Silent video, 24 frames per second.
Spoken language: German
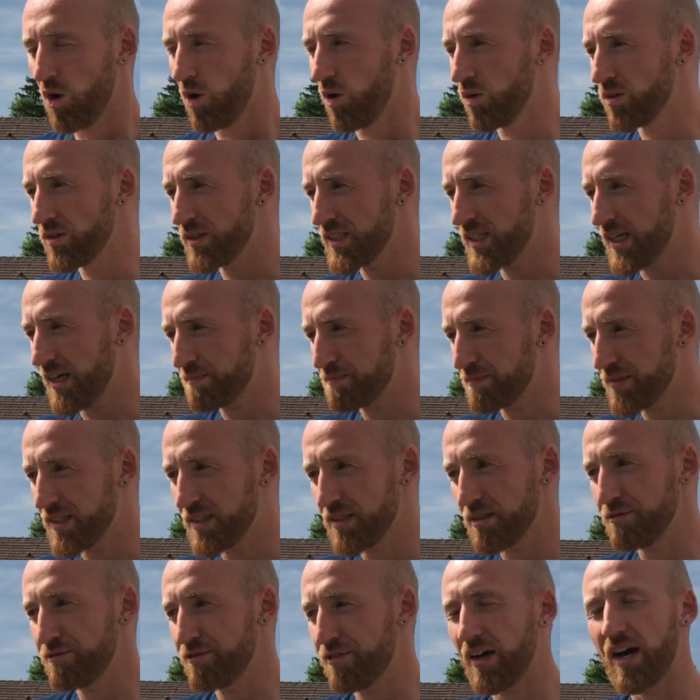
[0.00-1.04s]
Und ich habe
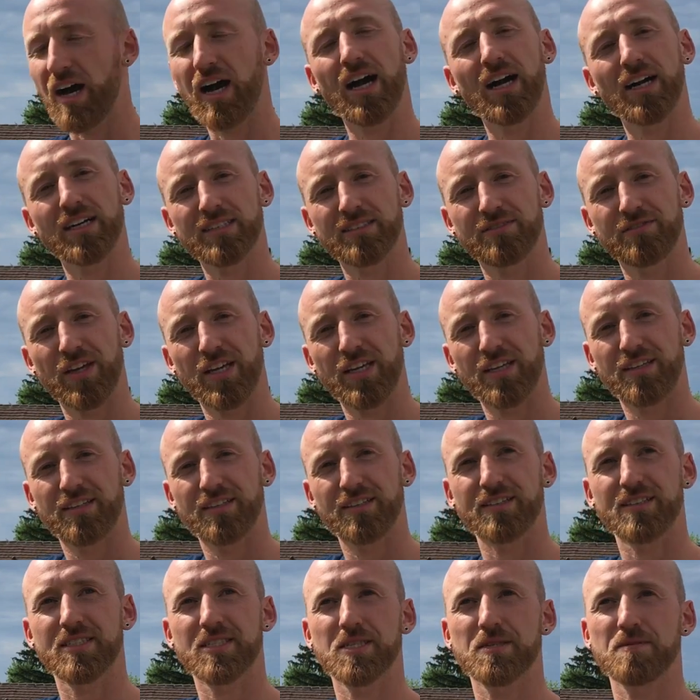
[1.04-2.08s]
mich gefragt,
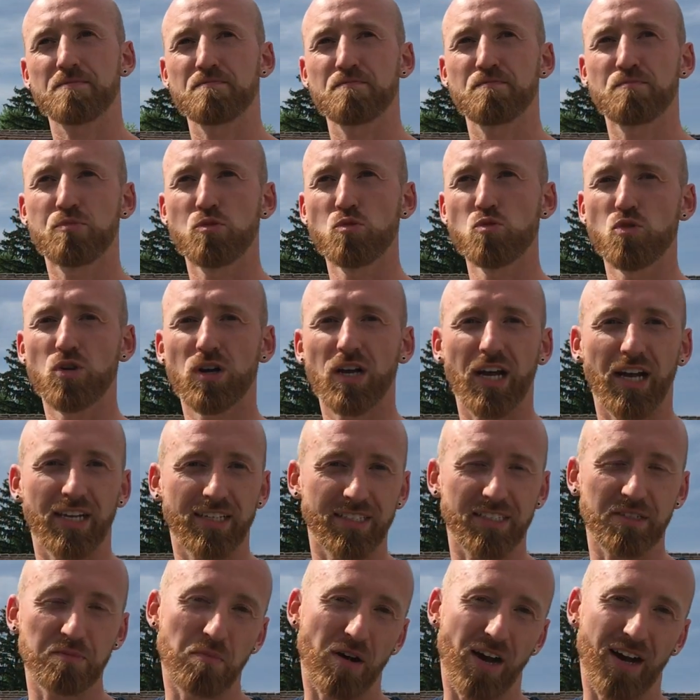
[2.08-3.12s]
welches Buch
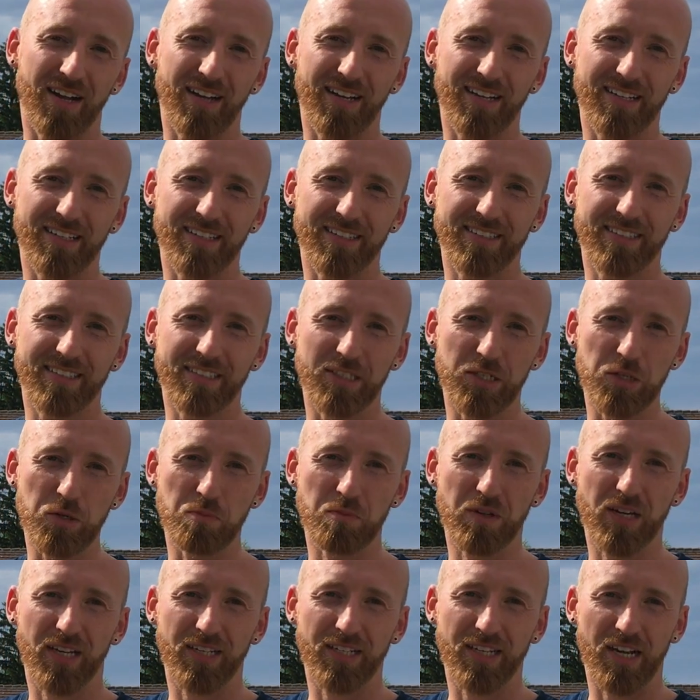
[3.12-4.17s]
kann ich mal hier
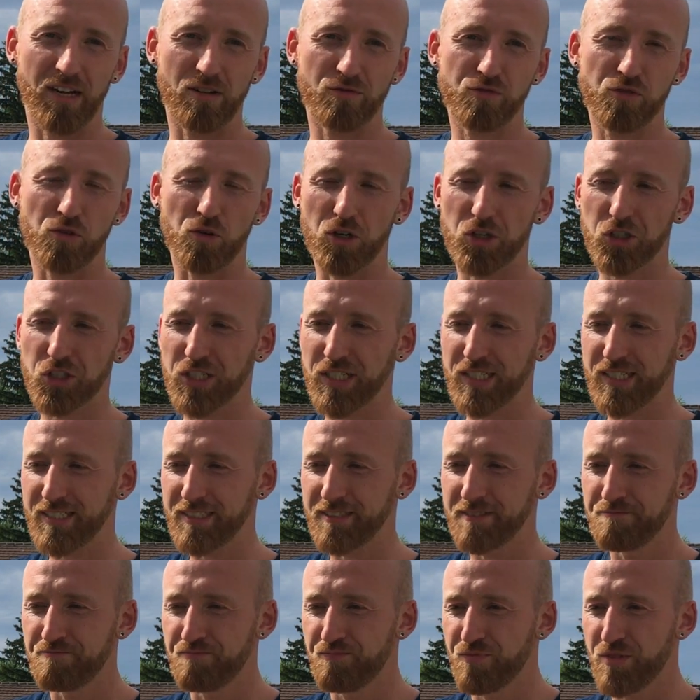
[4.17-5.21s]
im Kanal
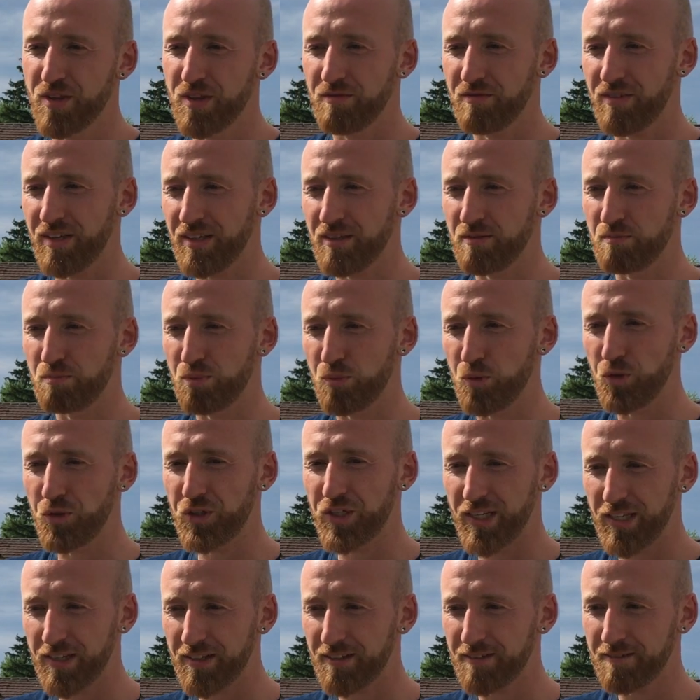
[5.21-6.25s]
vorstellen, welche
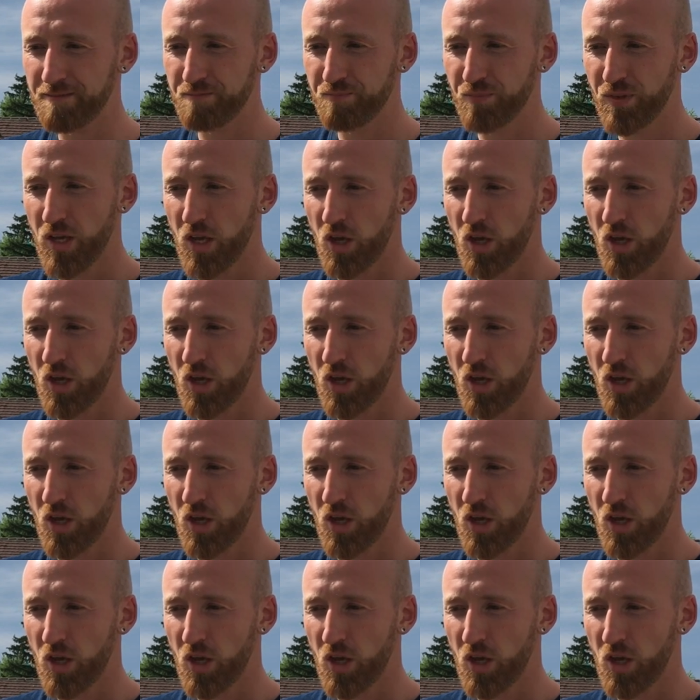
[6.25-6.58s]
Bücher.